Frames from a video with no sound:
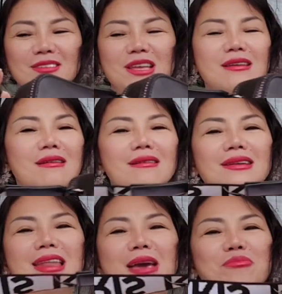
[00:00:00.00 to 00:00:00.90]
chị
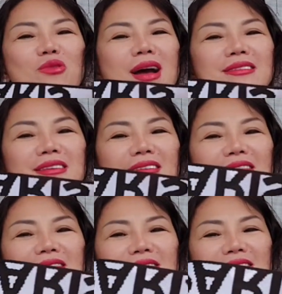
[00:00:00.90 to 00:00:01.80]
ơi đẹp quá chị
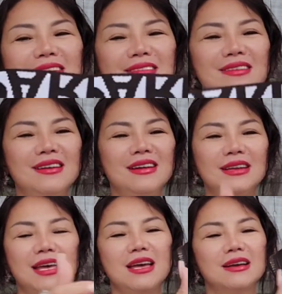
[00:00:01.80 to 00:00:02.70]
ơi
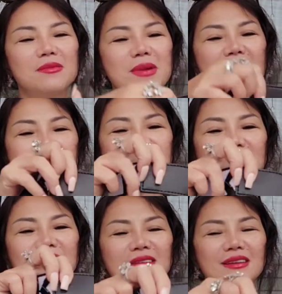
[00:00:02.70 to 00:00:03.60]
nè các bạn
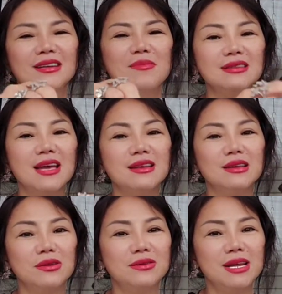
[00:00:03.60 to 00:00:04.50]
cái sợi dây
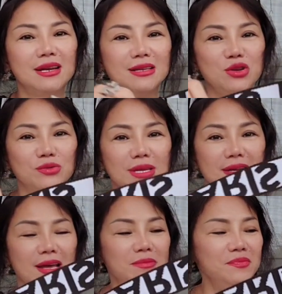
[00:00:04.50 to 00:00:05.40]
này thôi nè là nhiều
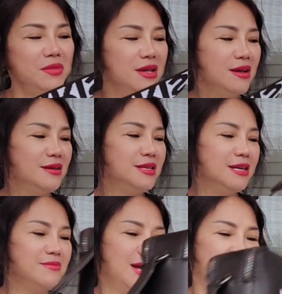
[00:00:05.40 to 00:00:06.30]
tiền lắm
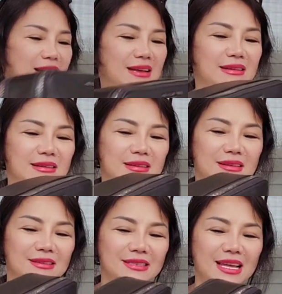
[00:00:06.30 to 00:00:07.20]
nhưng mà
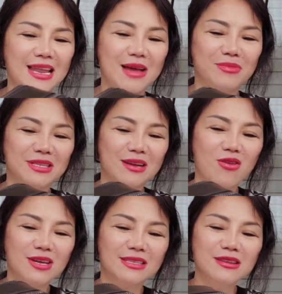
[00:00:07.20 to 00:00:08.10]
người ta làm người ta có
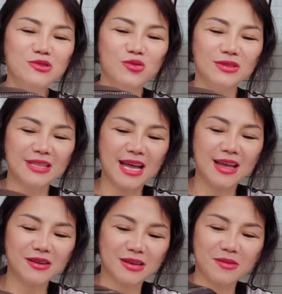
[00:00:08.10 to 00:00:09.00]
cái tính của người ta
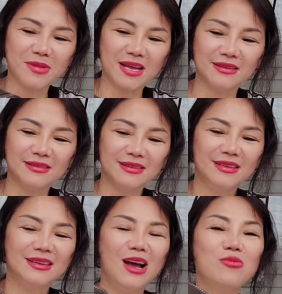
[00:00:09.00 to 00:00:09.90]
hết rồi các bạn
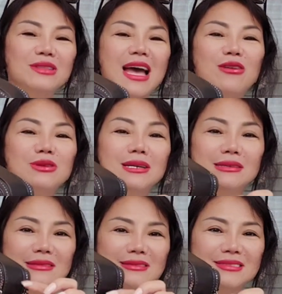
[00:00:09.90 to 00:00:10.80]
không có tháo ra được